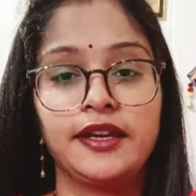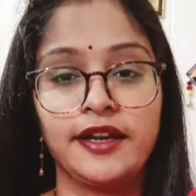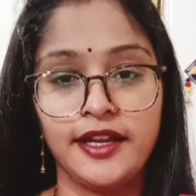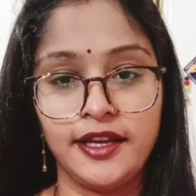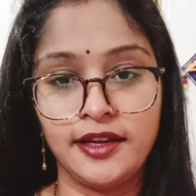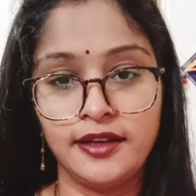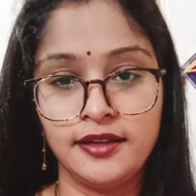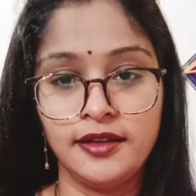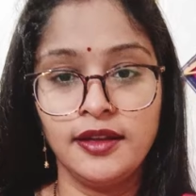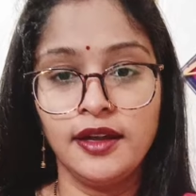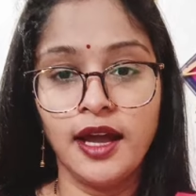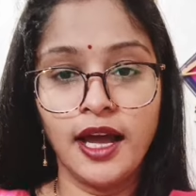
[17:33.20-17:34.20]
रहेगा
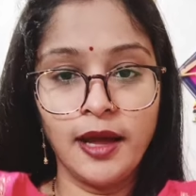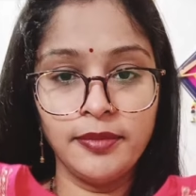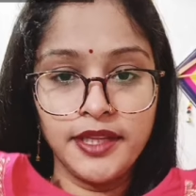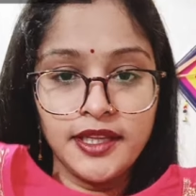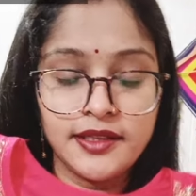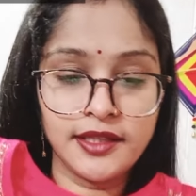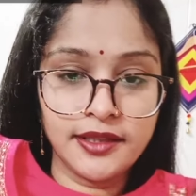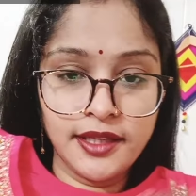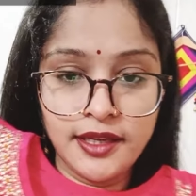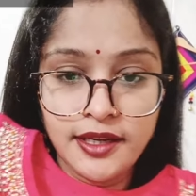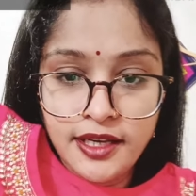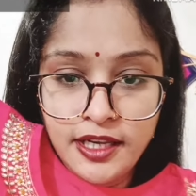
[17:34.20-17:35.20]
आप देख सकते
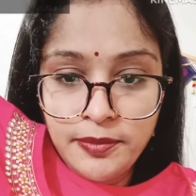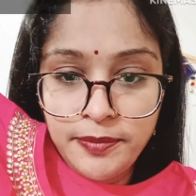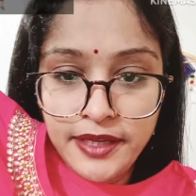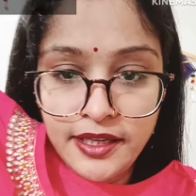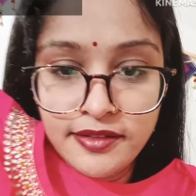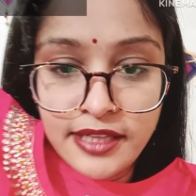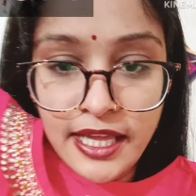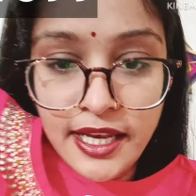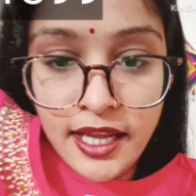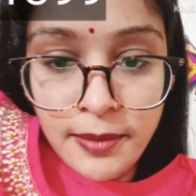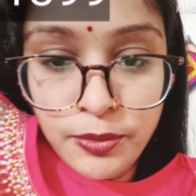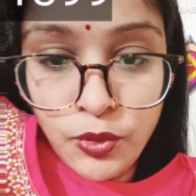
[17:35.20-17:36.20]
हैं गले पे ये सारा
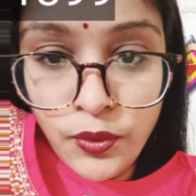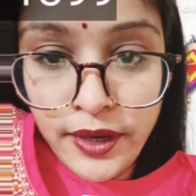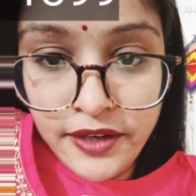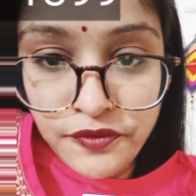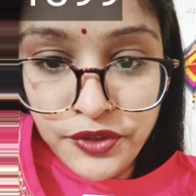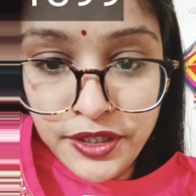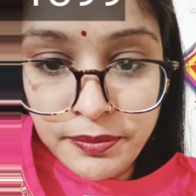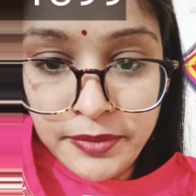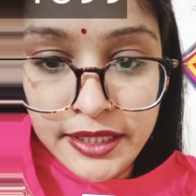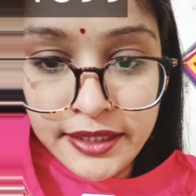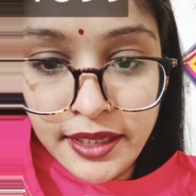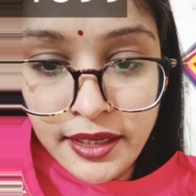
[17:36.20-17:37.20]
आपको हैंडवर्क
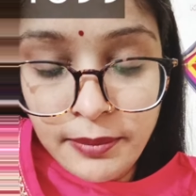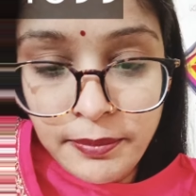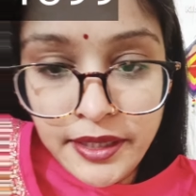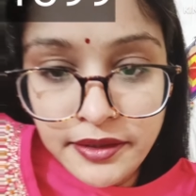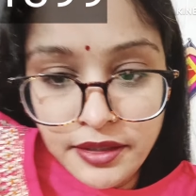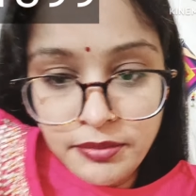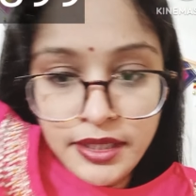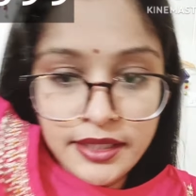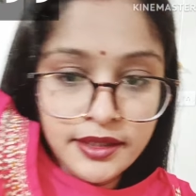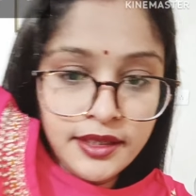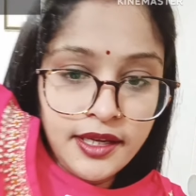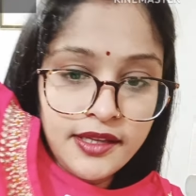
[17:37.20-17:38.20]
मिलता है बटन
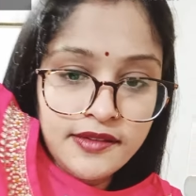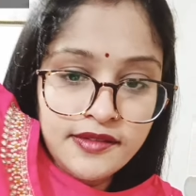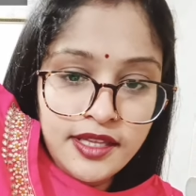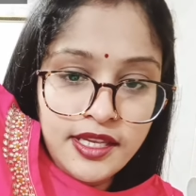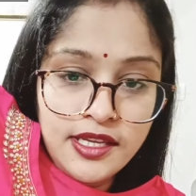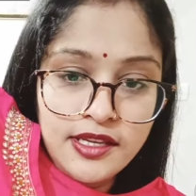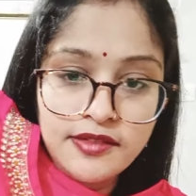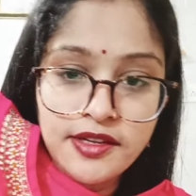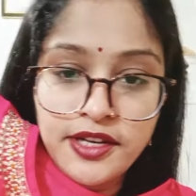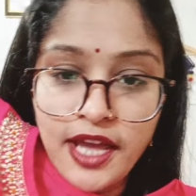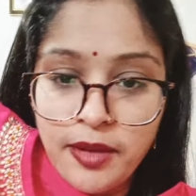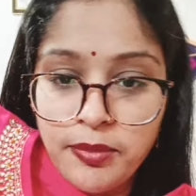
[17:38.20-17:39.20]
मिलते हैं इस तरीके से
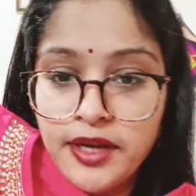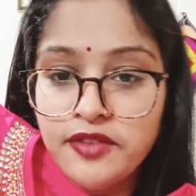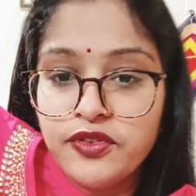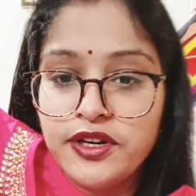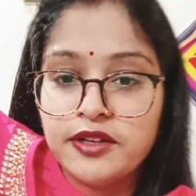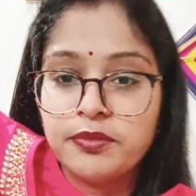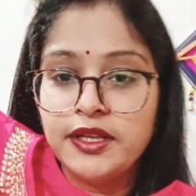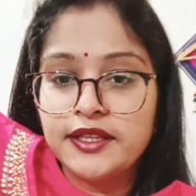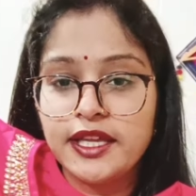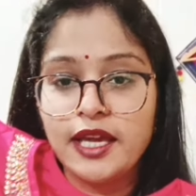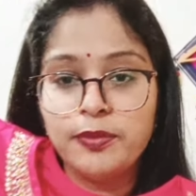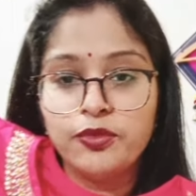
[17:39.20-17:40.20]
डायमंड वर्क
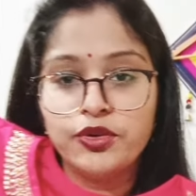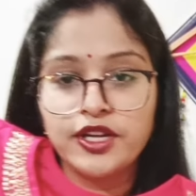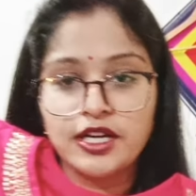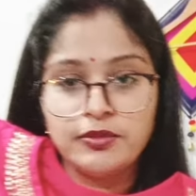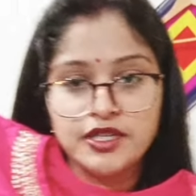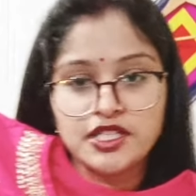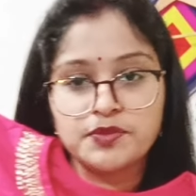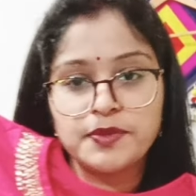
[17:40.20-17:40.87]
मिलता है पूरे कमीज